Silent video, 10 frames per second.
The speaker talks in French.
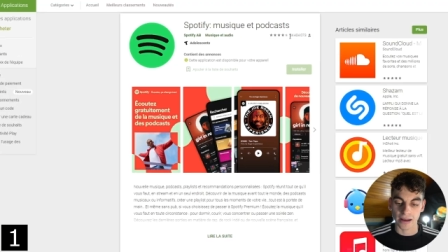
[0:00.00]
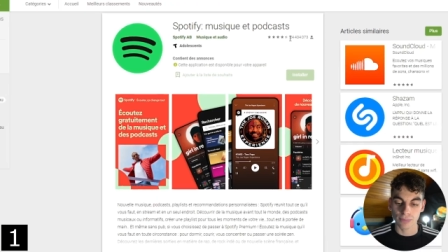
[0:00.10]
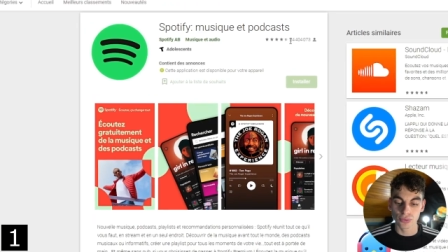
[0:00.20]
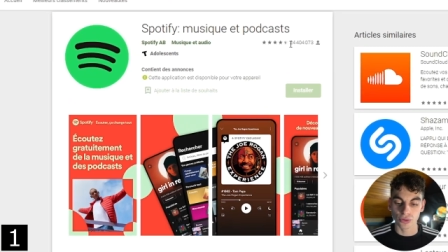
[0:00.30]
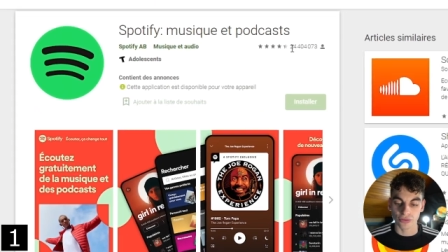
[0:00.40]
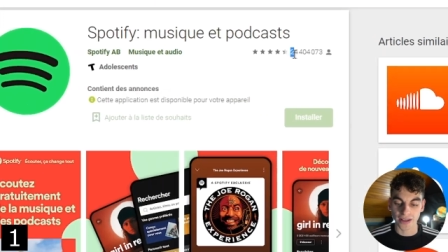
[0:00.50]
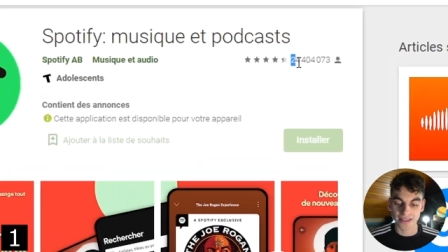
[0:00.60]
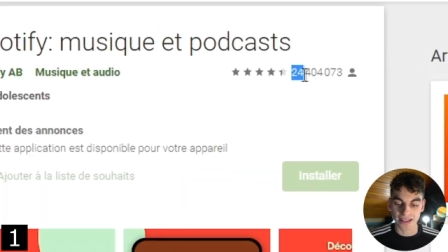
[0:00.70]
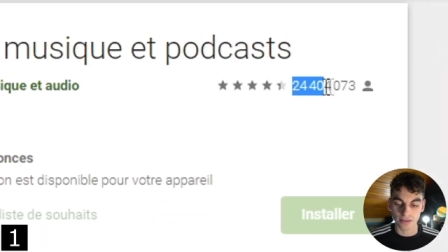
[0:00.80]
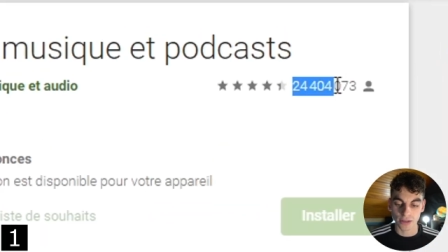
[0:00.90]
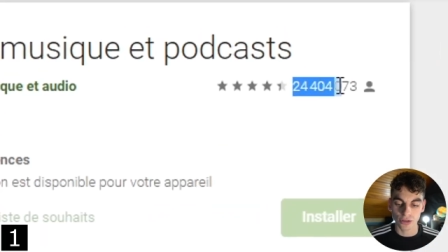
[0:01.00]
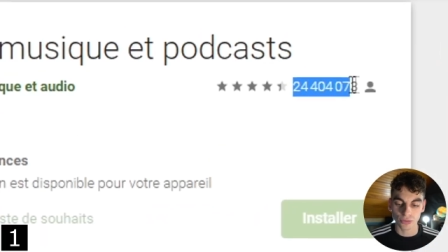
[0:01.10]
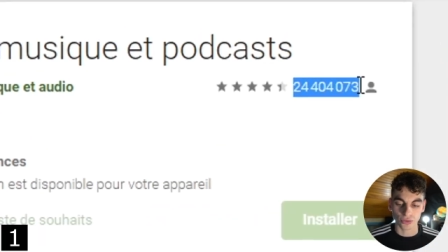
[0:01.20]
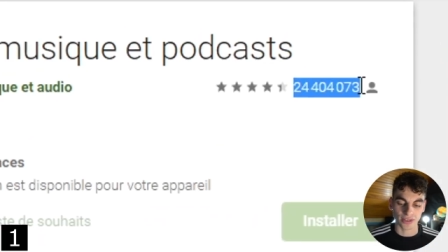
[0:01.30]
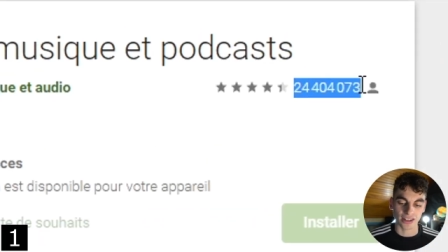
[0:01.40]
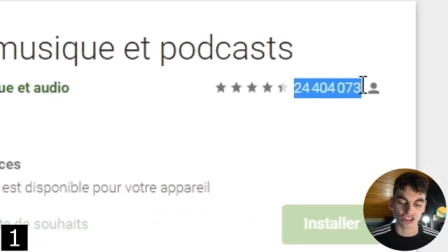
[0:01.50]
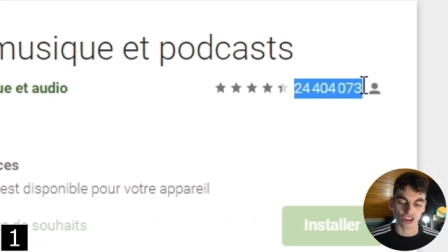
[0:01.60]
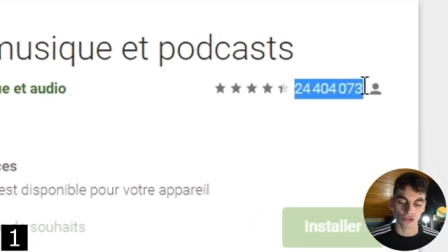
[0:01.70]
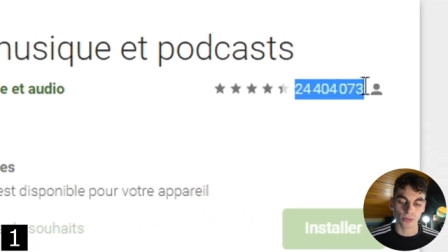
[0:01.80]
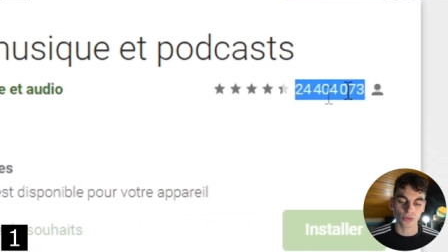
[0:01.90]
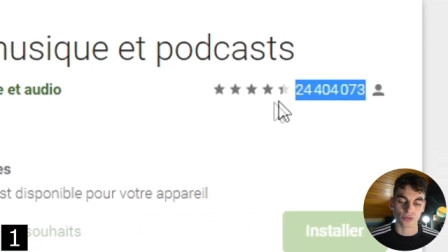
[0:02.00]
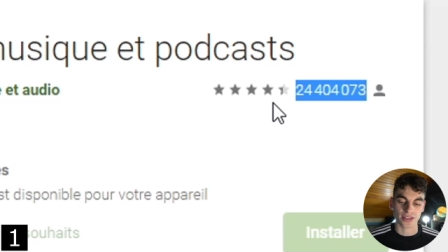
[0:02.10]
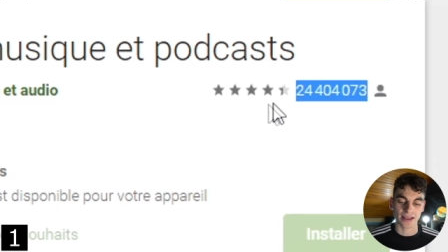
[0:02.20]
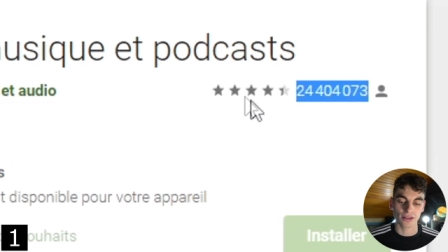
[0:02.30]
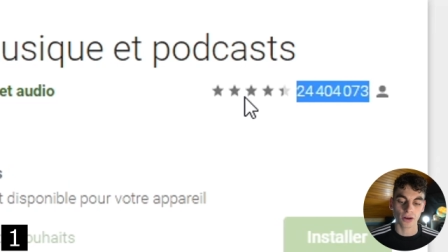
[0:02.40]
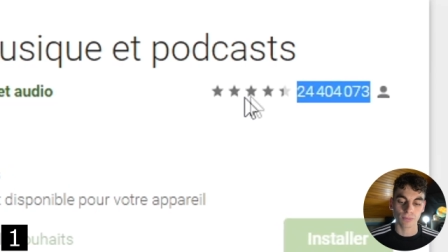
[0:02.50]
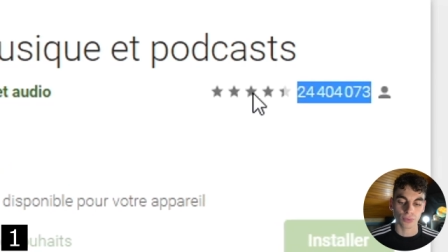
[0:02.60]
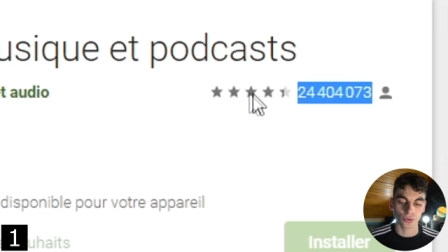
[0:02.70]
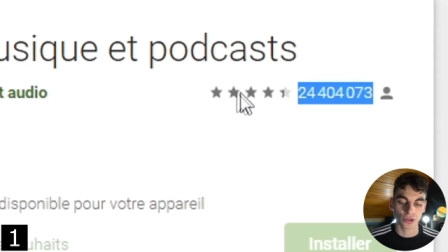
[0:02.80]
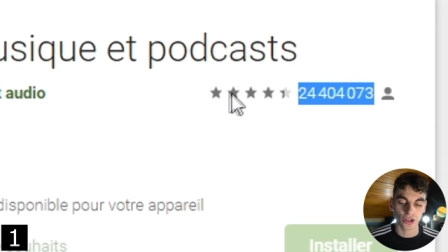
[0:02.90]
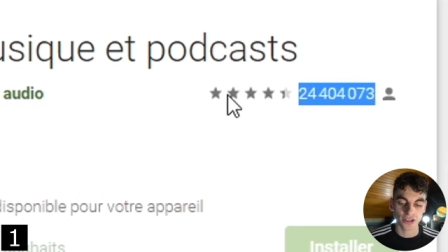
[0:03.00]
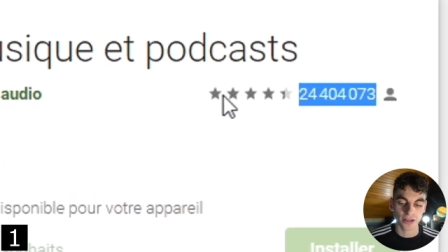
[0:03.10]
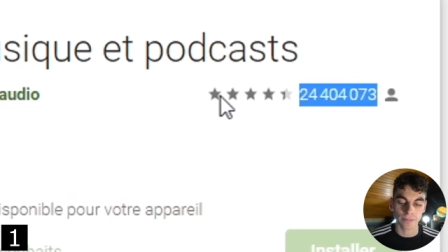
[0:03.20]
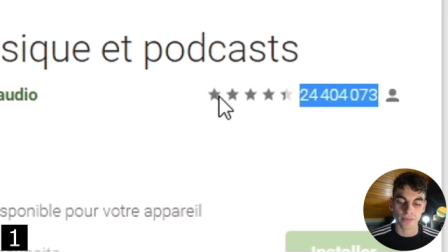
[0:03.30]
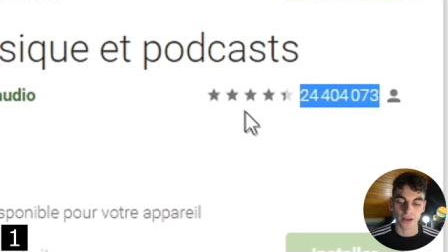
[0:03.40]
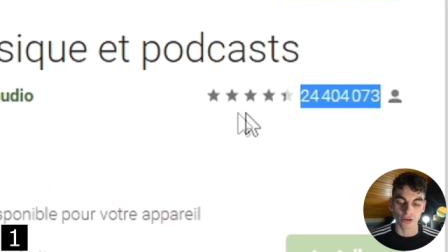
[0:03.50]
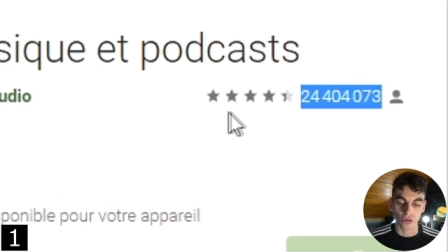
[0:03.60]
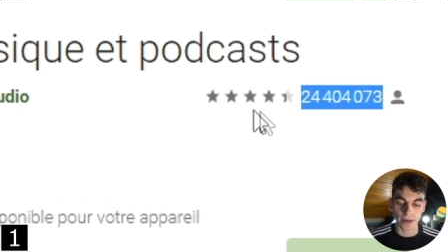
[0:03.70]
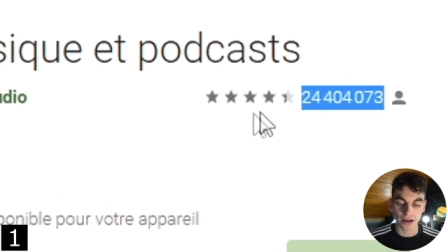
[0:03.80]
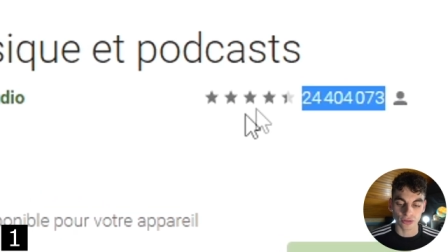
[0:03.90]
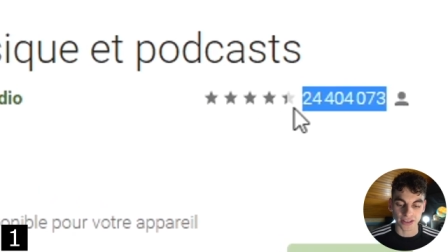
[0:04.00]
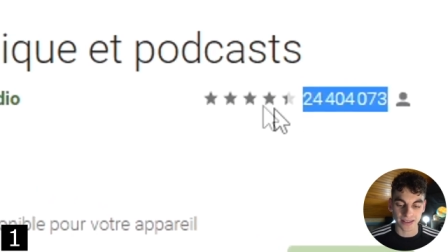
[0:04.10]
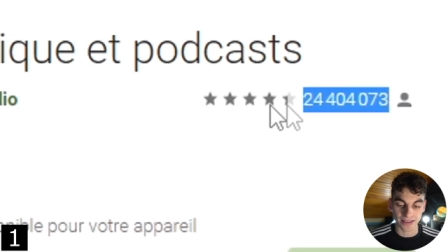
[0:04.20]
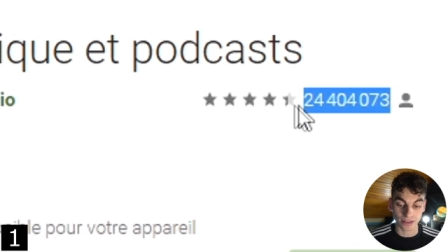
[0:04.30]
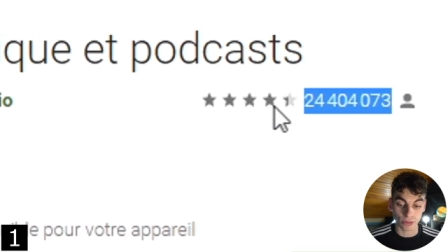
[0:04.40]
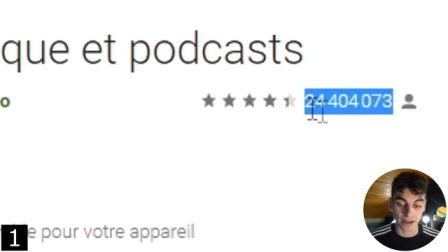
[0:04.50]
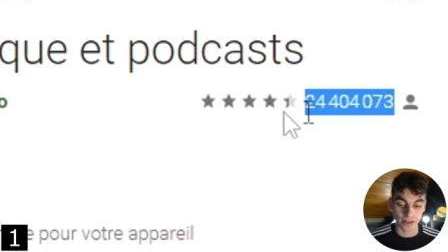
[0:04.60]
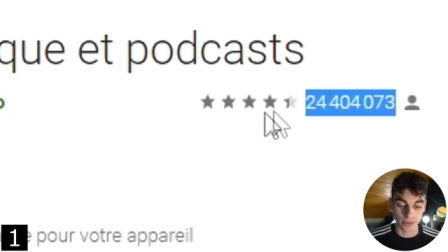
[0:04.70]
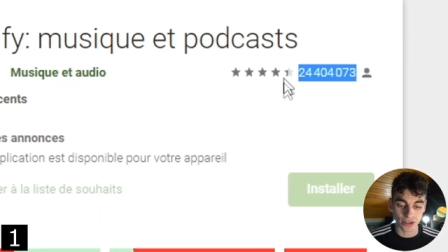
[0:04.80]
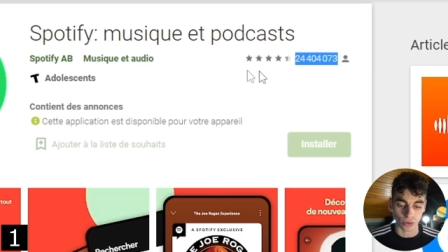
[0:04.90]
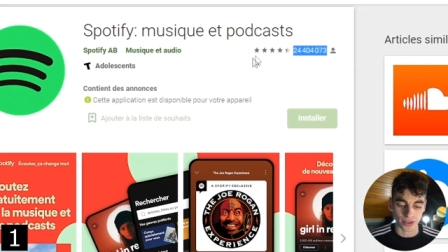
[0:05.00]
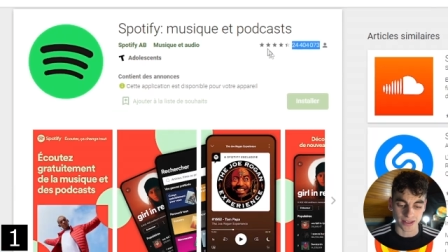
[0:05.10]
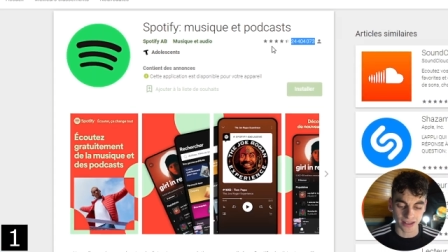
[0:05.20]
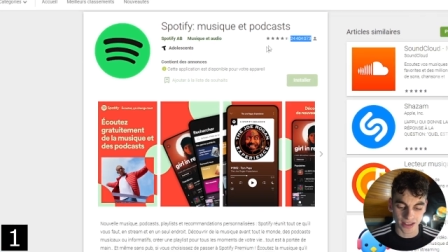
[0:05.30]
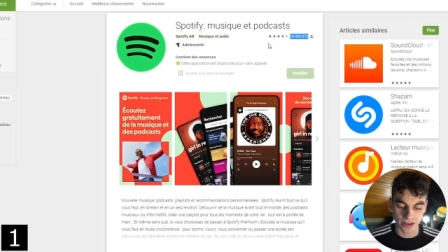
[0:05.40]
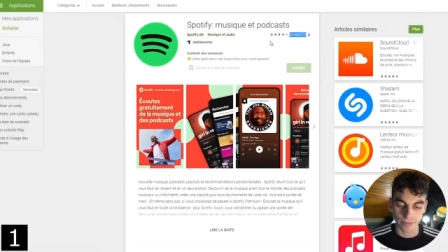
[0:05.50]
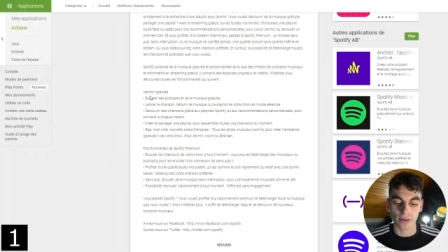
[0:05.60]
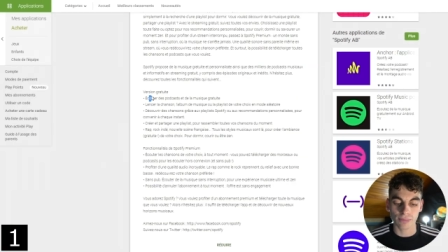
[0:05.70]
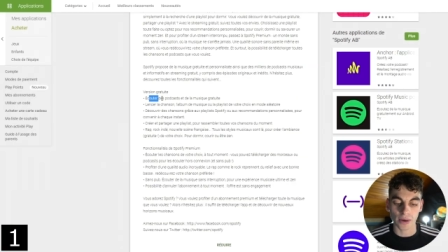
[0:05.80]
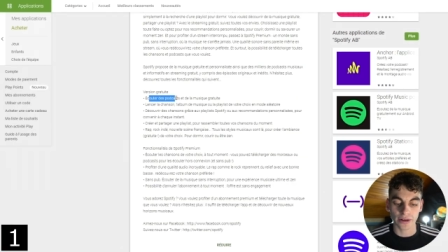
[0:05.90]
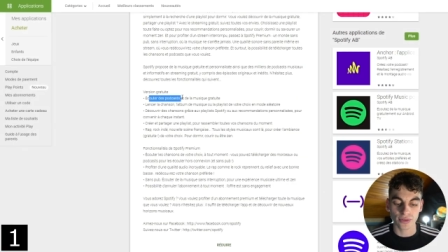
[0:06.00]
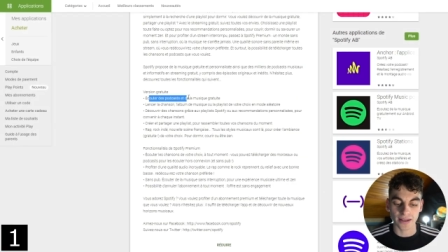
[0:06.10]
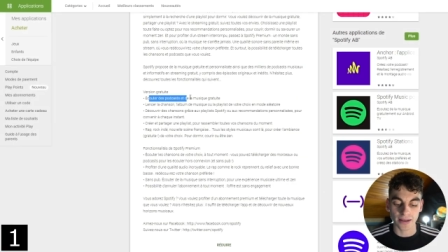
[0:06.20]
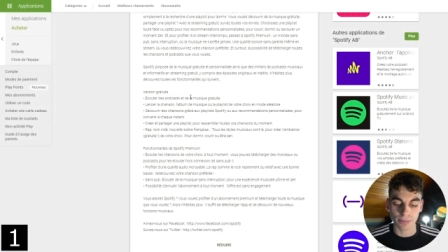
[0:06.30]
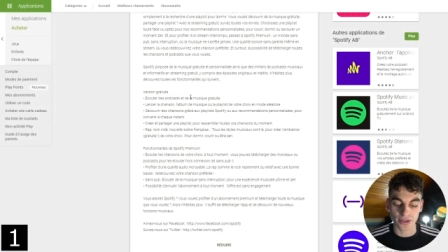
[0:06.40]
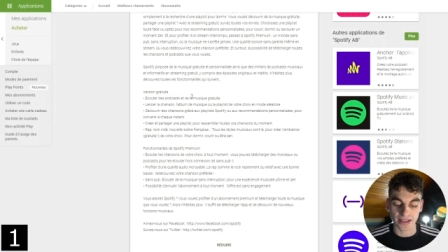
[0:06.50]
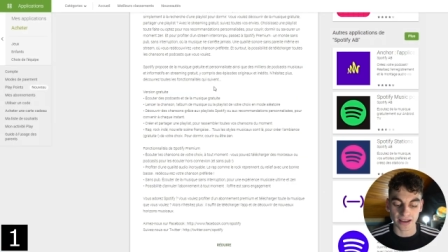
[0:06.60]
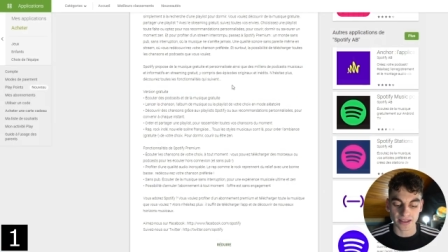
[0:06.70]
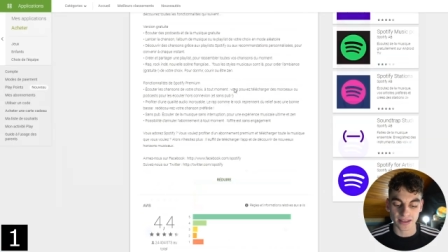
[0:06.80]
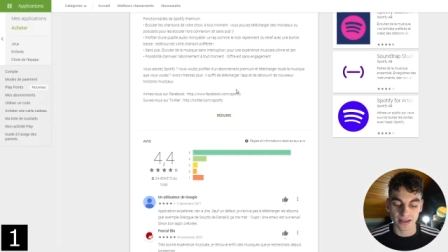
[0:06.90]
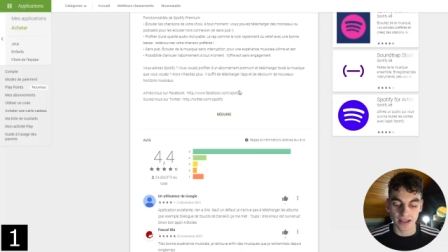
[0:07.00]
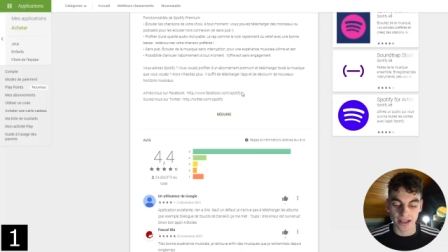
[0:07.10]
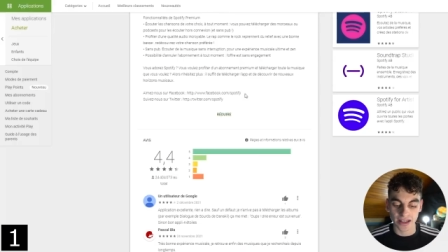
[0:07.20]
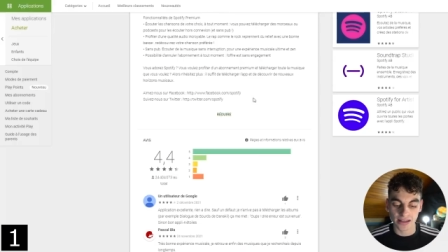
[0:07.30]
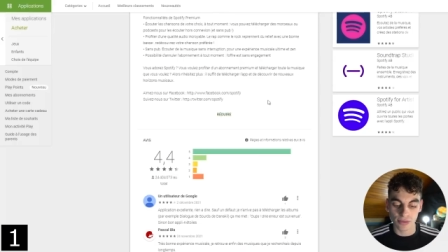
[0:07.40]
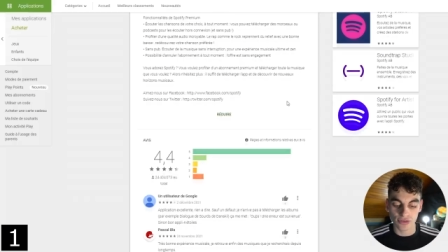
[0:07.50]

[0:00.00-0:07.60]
Elle a plus de 24 millions de téléchargements, donc c'est énorme pour une note globale de 4 étoiles et demie sur 5. Tu vas pouvoir écouter des podcasts et de la